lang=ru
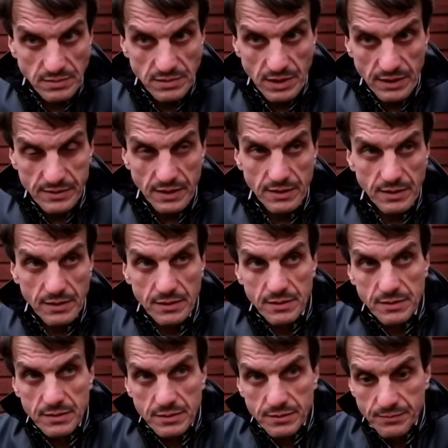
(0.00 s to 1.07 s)

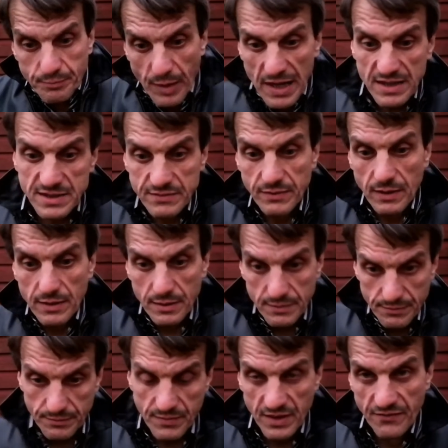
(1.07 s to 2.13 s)
этой панства
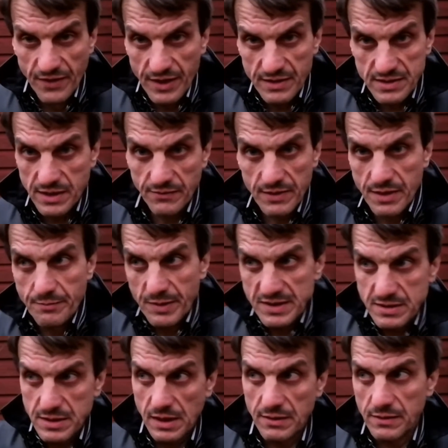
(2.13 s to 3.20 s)
еврейского, не
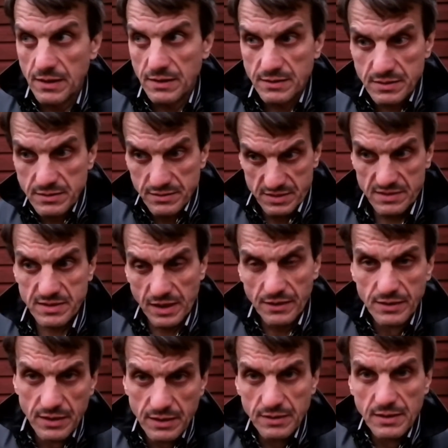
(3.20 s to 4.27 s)
постало
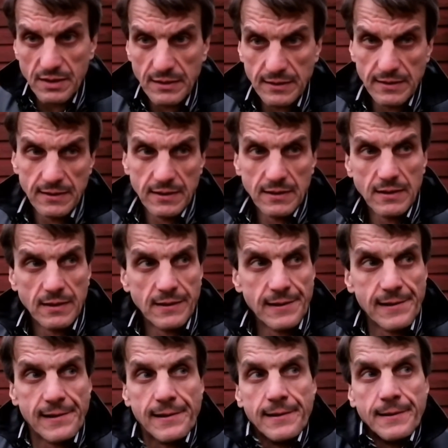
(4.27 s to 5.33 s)
страны,
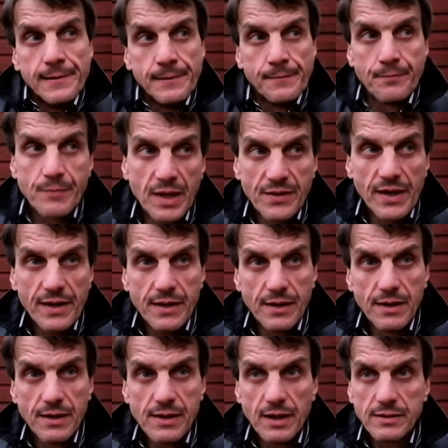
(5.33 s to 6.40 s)
монархии
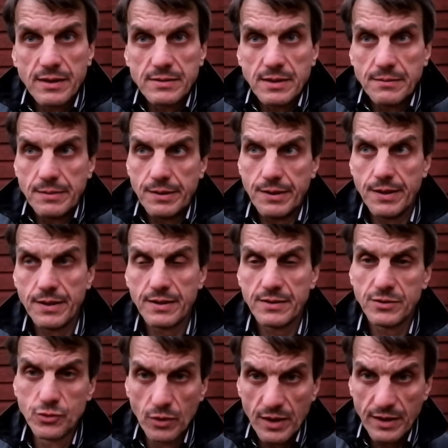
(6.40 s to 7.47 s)
или как-то там
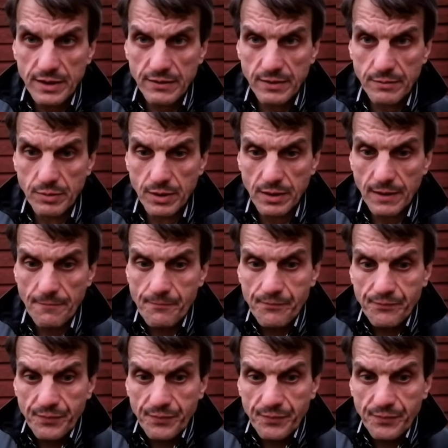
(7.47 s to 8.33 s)
до этого было